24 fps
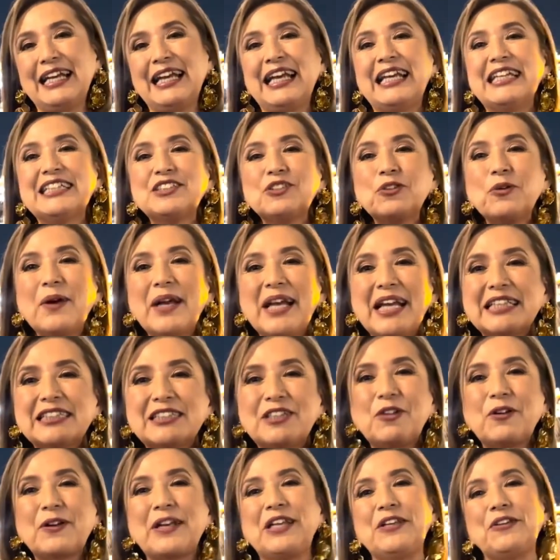Eso es
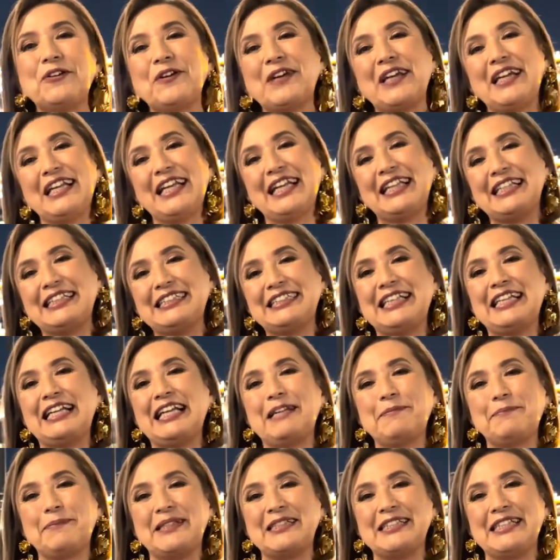lo que yo quería decirle
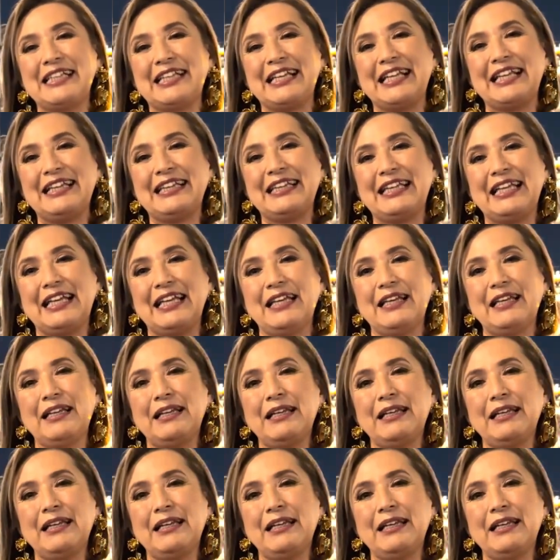al presidente,